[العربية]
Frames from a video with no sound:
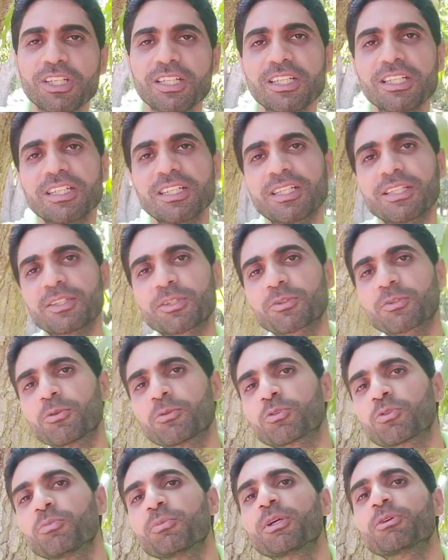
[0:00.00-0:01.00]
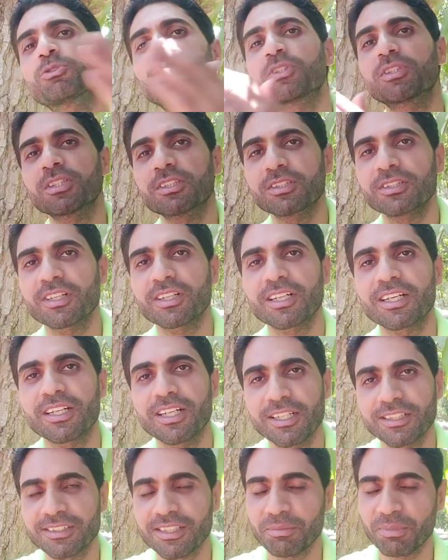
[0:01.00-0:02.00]
ال 360 درجه
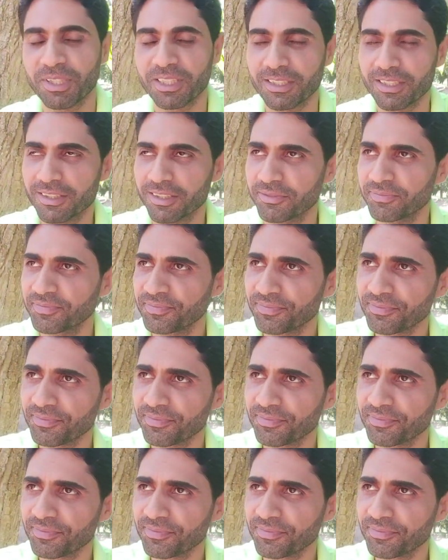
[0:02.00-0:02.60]
اللي هيحصل بعد كده